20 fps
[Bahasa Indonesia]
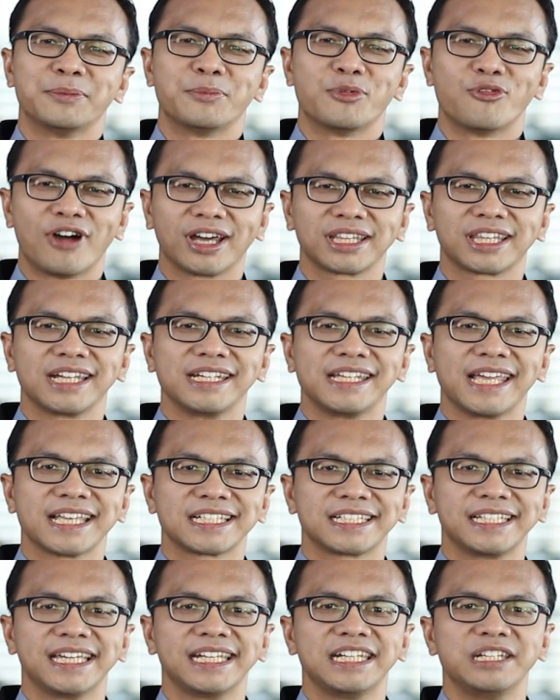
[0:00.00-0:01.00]
Penguatan
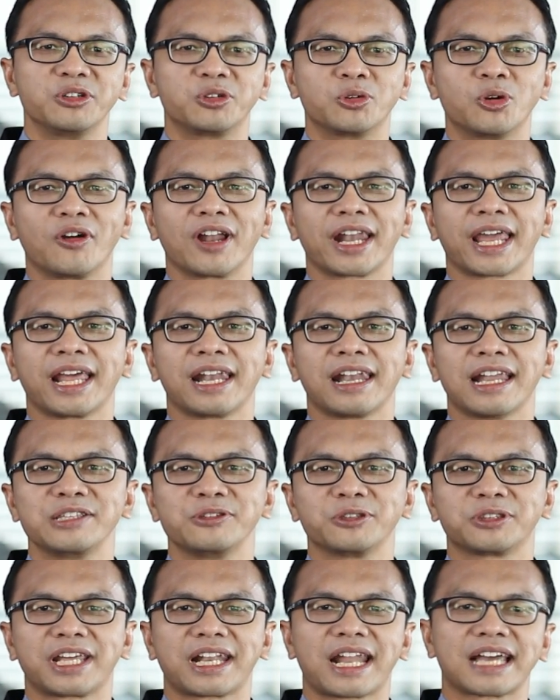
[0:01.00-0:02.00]
ISG didukung oleh
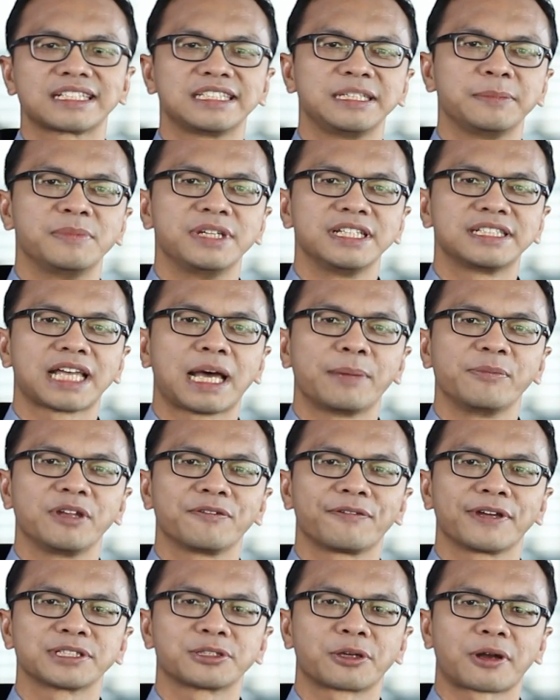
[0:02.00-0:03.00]
lanjutan aksi beli saham
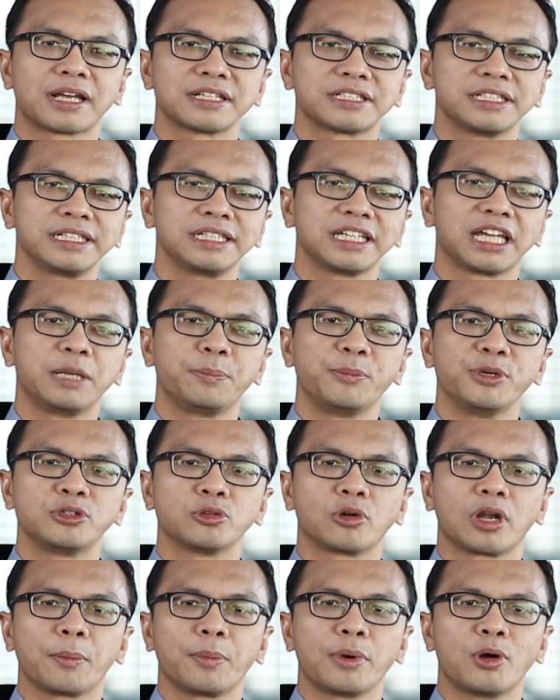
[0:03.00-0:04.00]
investor asing yang
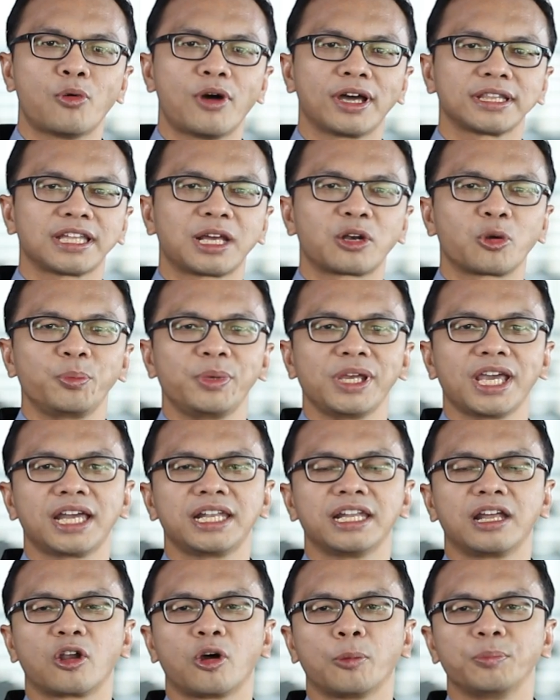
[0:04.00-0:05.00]
dipicu oleh penguatan rupiah
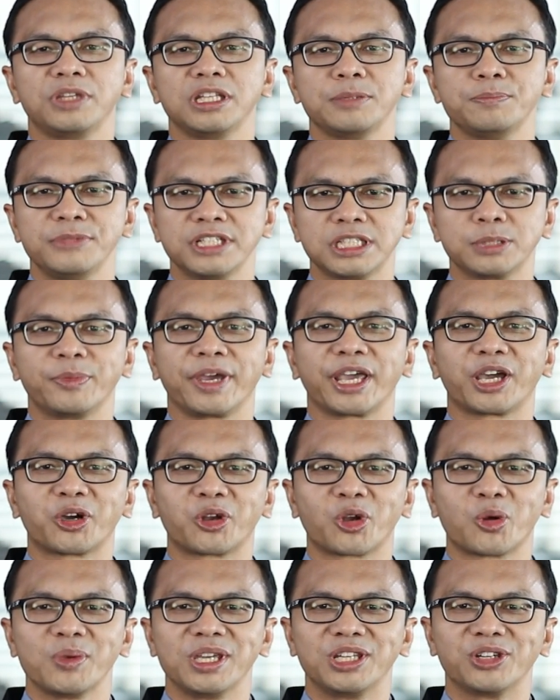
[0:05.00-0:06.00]
dan optimisme
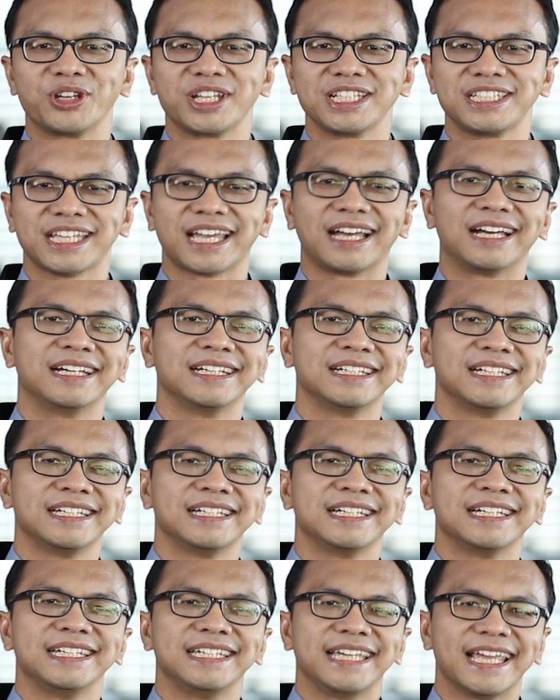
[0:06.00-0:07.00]
ekonomi Indonesia.
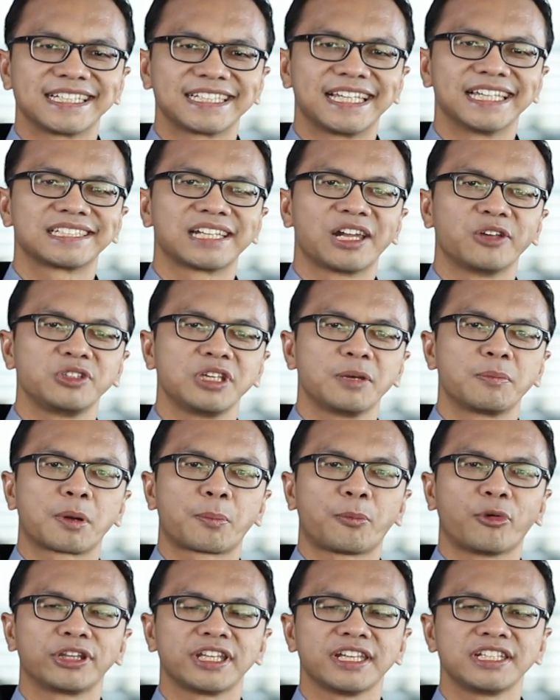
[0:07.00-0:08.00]
ISG selanjutnya
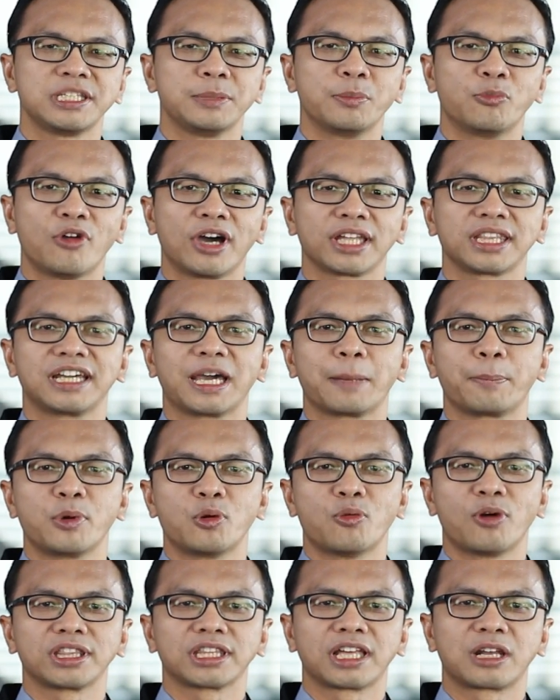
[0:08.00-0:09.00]
berpotensi muat dengan
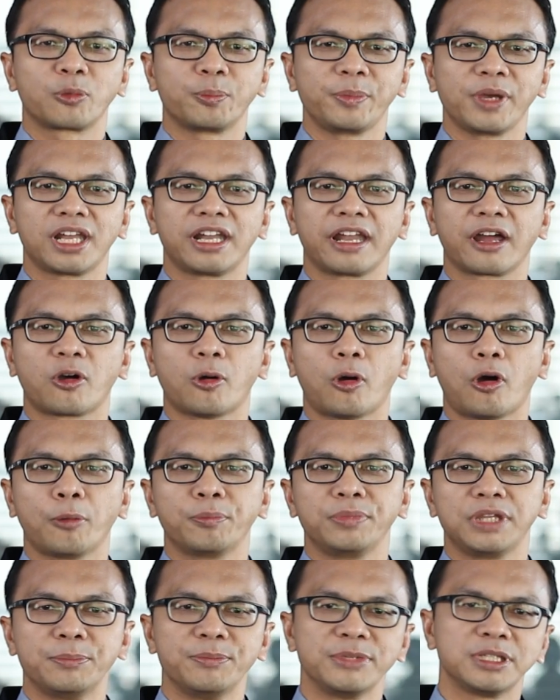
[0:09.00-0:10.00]
penguatan rupiah dan
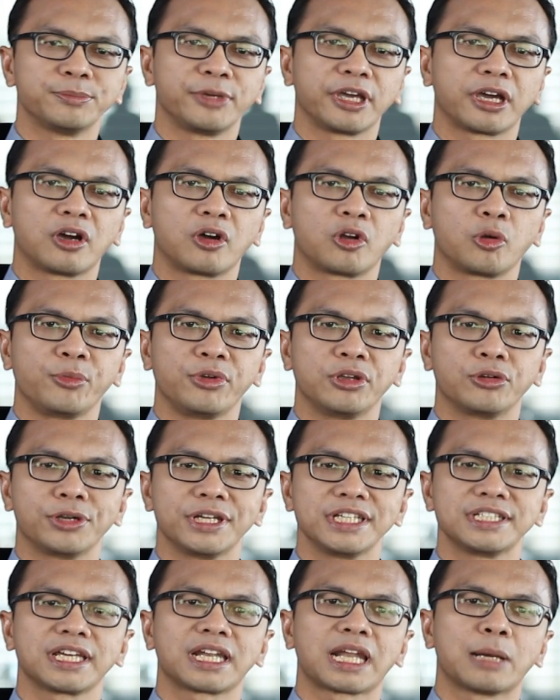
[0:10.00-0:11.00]
optimisme ekonomi
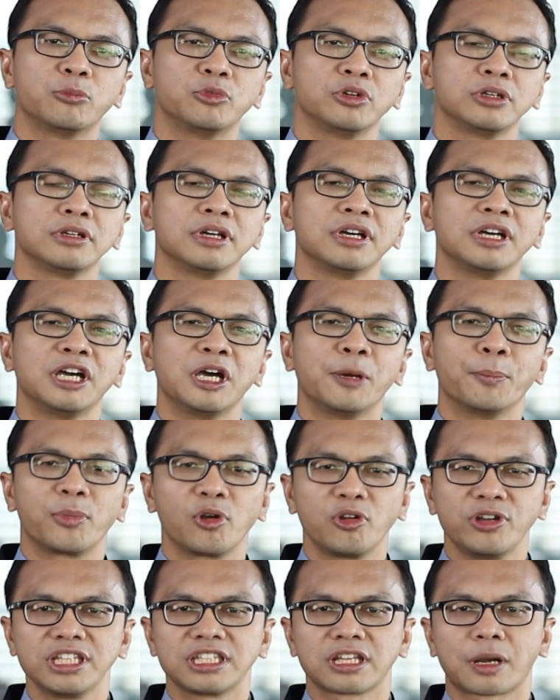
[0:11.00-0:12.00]
Indonesia, namun
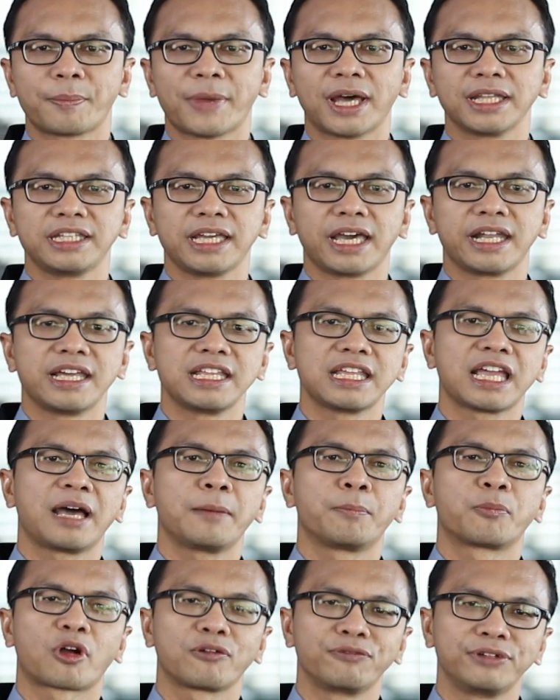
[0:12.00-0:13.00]
perlu dicermati
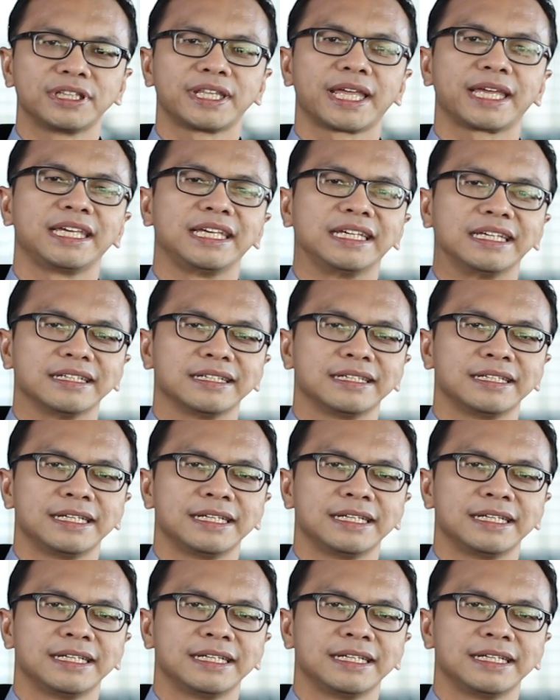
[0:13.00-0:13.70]
adanya profit taking.